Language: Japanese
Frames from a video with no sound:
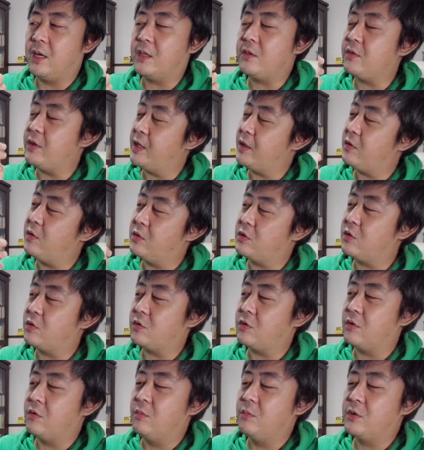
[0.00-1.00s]
あと一個ちょっ
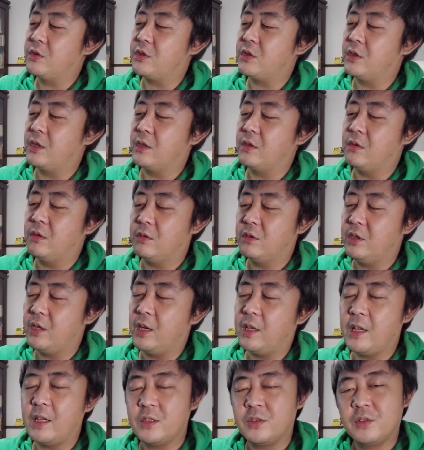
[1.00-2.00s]
と面白いこう
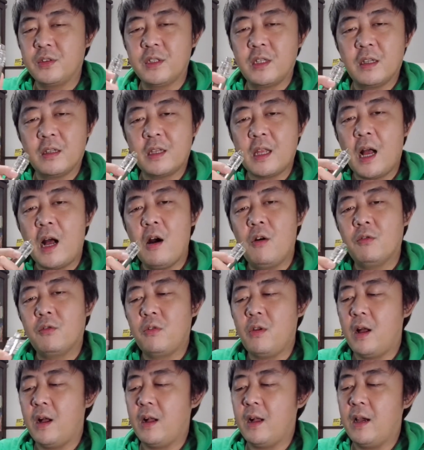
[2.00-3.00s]
グラデーションになった青
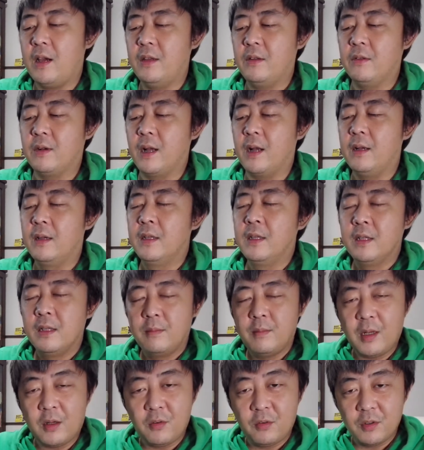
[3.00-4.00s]
と赤いのが、
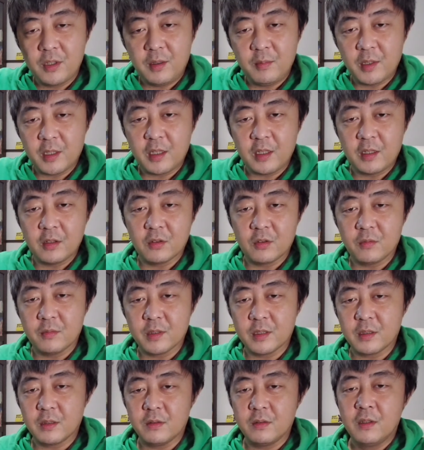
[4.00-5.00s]
まあ、ここに今出てると思
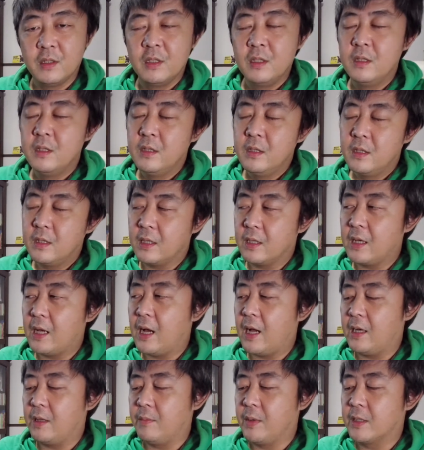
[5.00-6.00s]
いますけど、
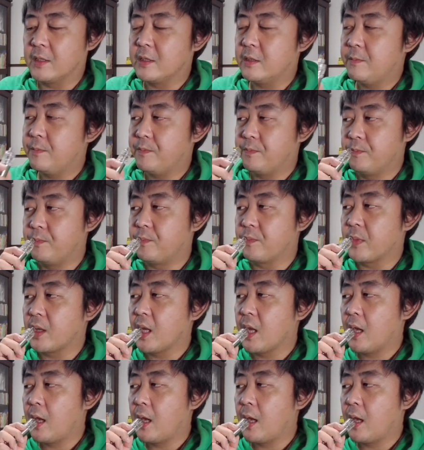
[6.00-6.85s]
があります。うん。